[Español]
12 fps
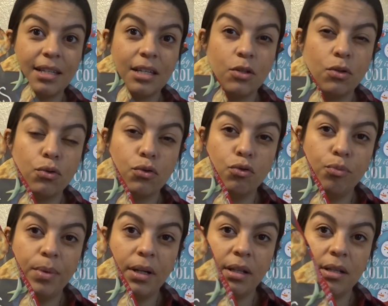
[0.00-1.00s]
que son
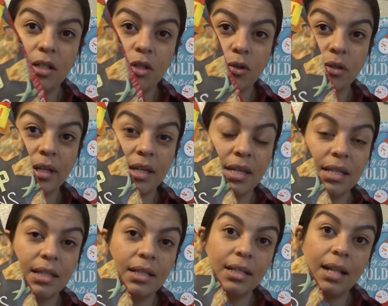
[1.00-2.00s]
súper deliciosas y
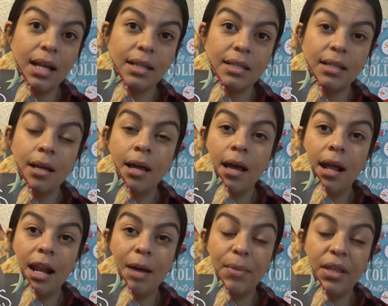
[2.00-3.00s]
esta es las,
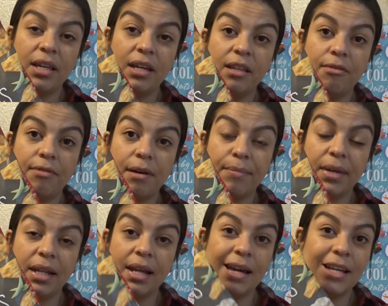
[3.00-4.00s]
la medida de
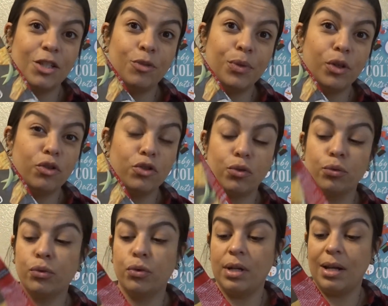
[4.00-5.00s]
familia. Esto me costó un
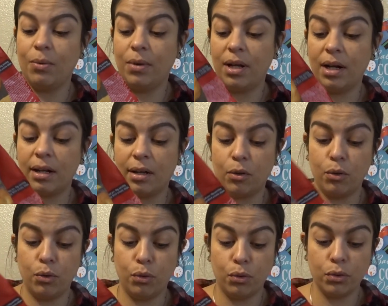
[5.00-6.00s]
dólar, a agarrar
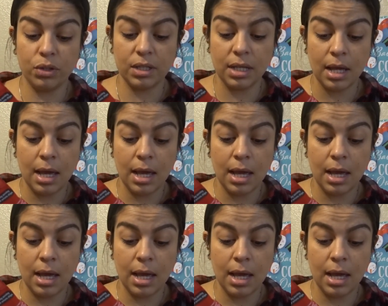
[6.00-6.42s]
dos.